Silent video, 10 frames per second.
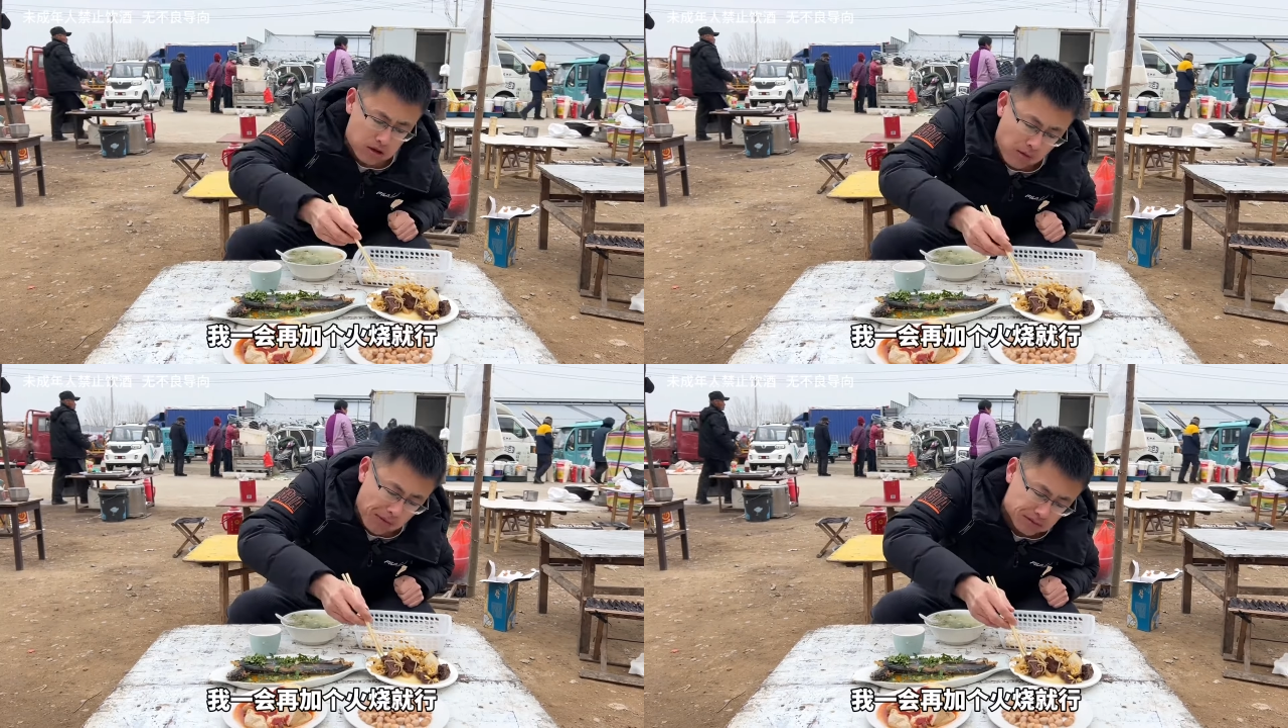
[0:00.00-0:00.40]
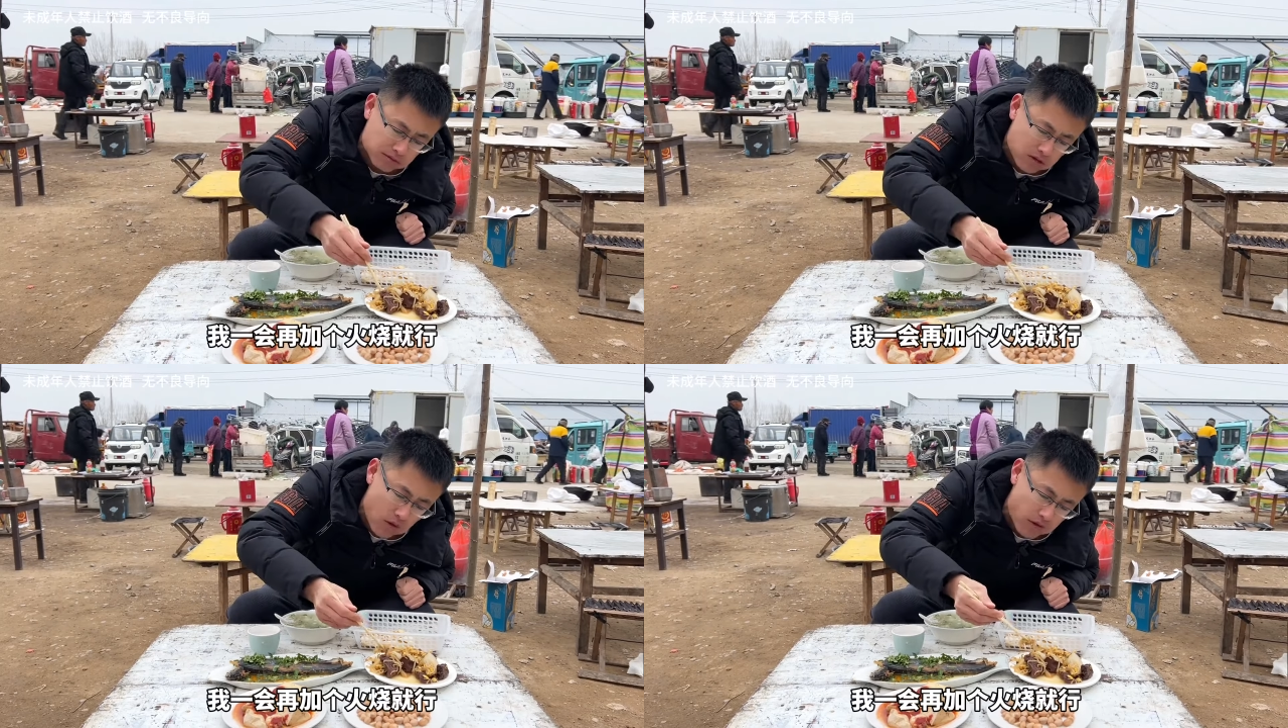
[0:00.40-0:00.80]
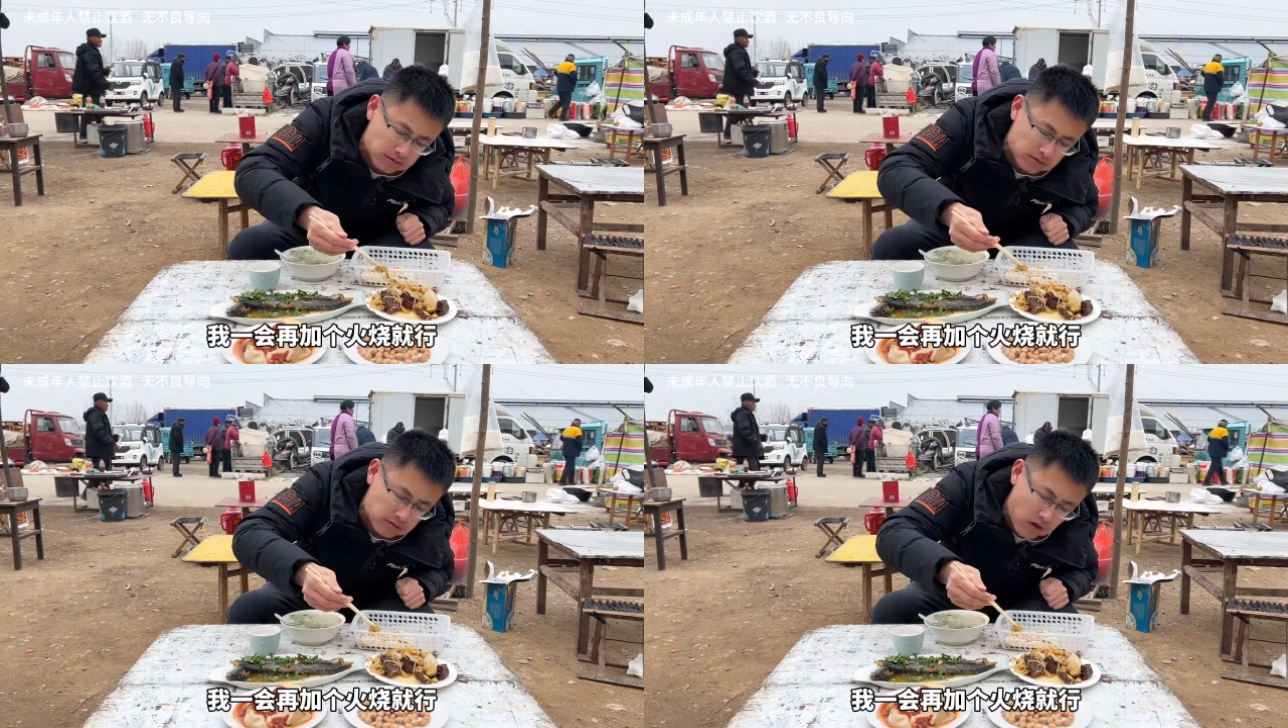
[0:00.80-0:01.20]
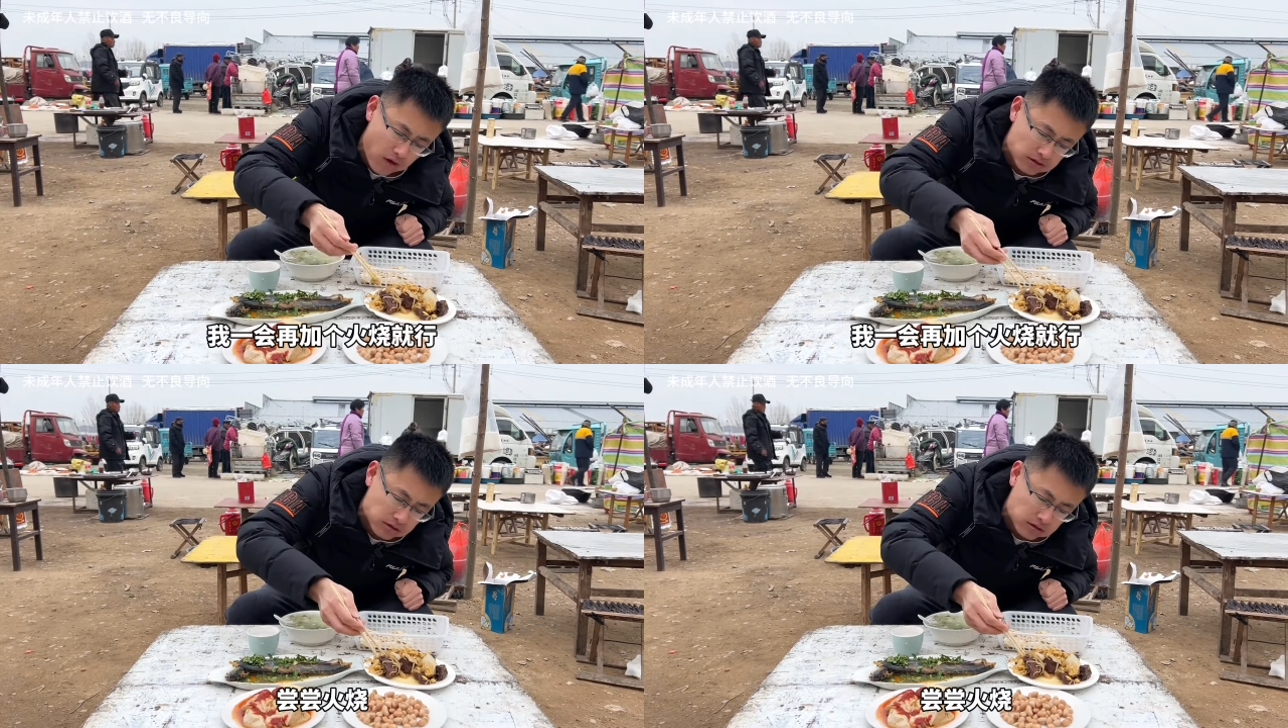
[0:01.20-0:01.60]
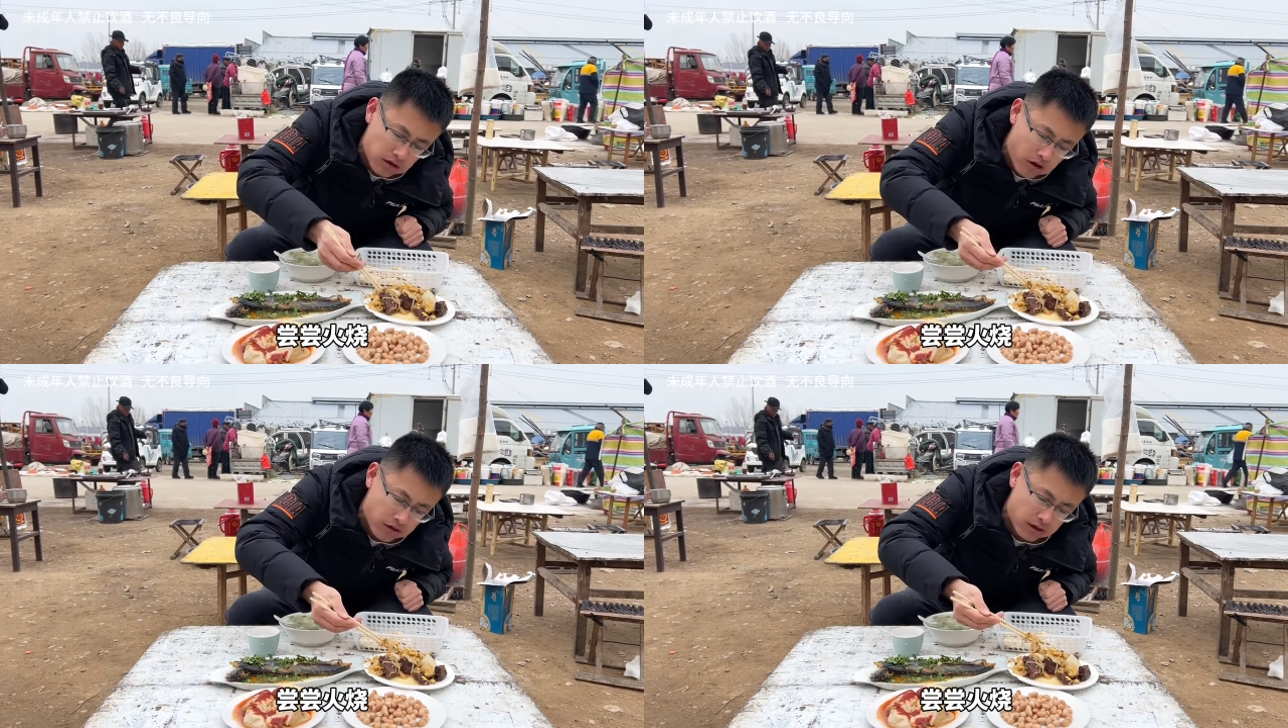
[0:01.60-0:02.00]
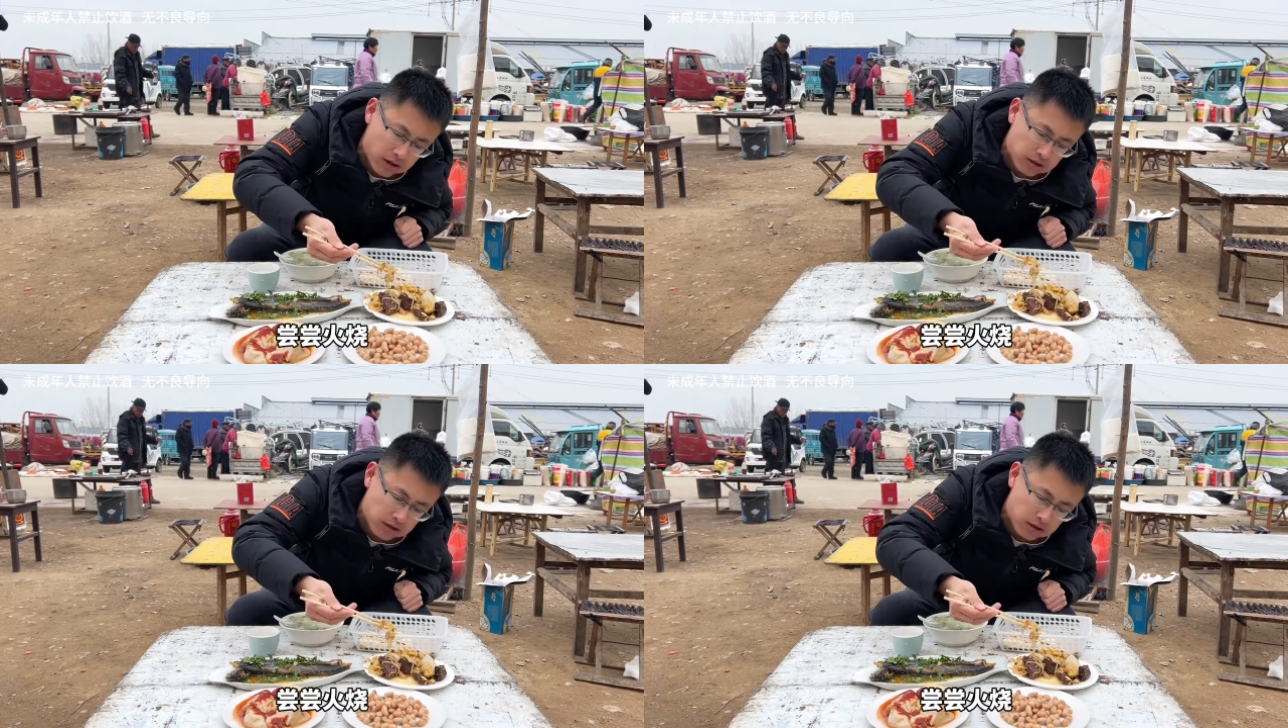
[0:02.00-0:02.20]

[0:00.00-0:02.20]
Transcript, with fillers: 我一会儿再加个火烧就行，尝尝火烧。